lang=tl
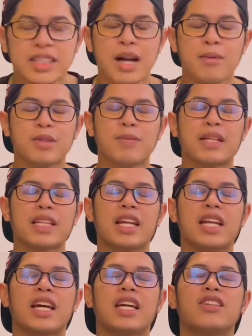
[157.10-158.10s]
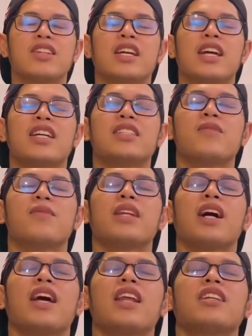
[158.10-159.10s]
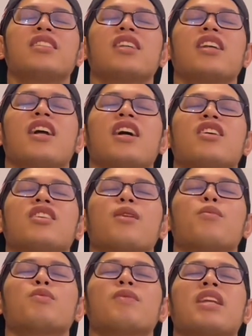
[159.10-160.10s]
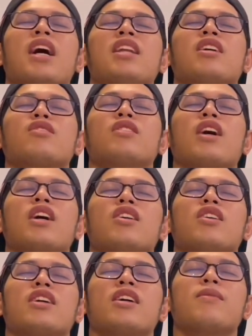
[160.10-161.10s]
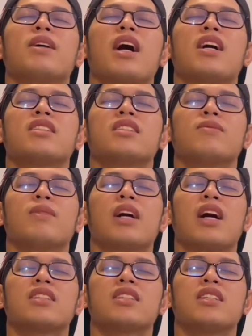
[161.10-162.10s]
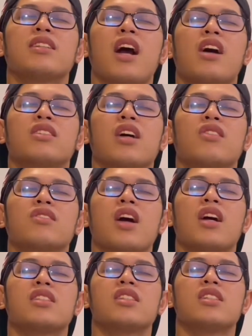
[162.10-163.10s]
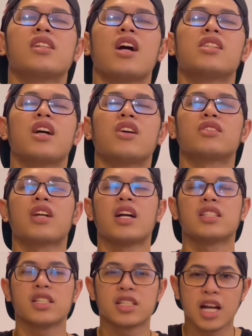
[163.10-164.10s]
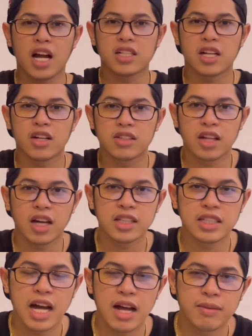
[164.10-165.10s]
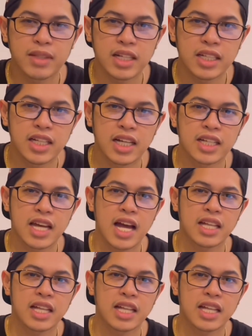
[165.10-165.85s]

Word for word: tapos pag nailagay nyo na yan, syempre nakaregister na kayo. Tapos maglalaro na kayo. Yan, mag-cash in, mag-cash in, cash out, cash in, cash out, cash in, cash out. Okay, dyan. Dali lang yan